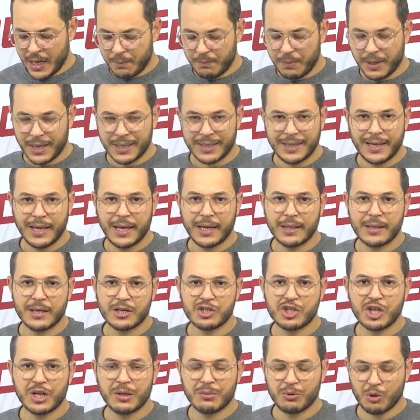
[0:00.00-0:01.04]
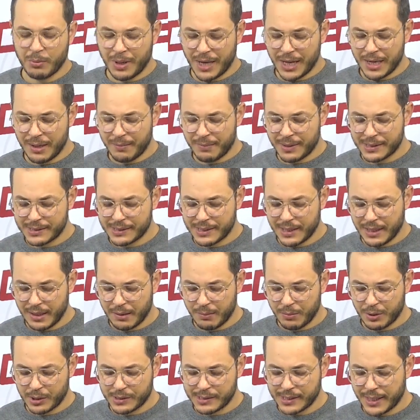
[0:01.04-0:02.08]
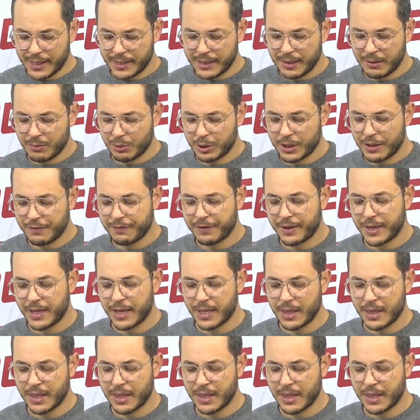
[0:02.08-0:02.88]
بعد نهاية تجربته مع المصري البورسعيدي المدافع هيثم